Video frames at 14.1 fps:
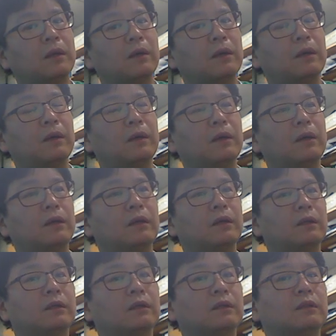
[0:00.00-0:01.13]
어,
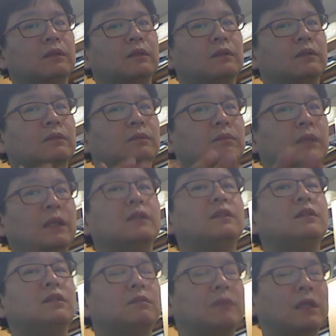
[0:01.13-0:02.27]

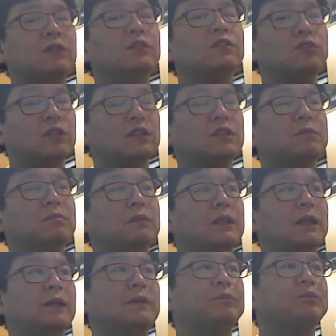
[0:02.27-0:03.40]
만들, 만들 수
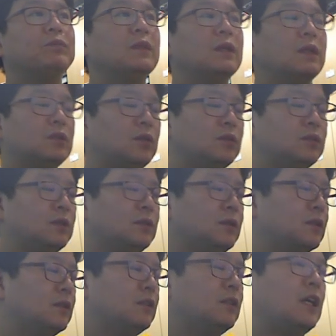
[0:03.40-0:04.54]
있습니다. 그래서
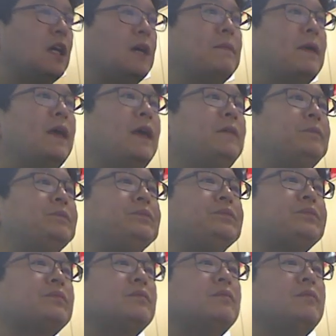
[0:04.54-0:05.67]
그런 다음에
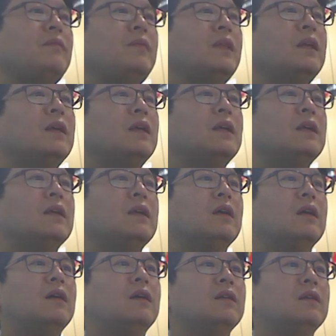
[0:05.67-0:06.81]

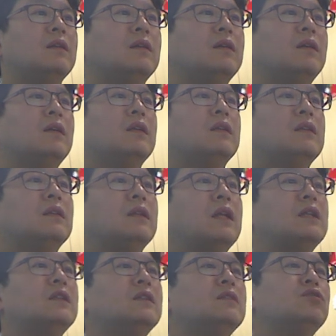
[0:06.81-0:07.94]
어,
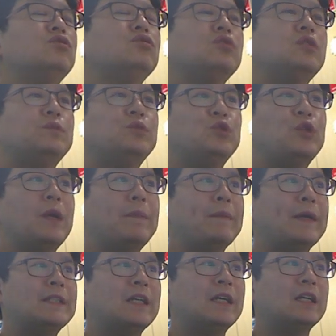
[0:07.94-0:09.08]
다른 수술 부위와
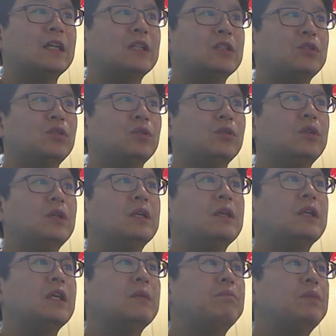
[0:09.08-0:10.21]
마찬가지로
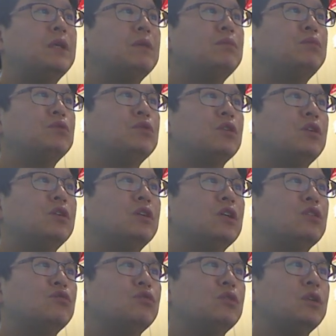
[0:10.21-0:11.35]
이 피부 절개
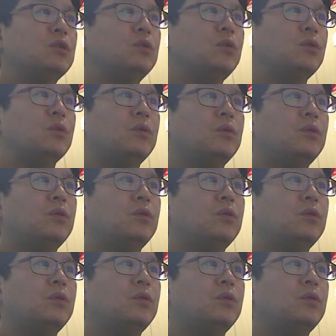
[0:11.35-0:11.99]
주위로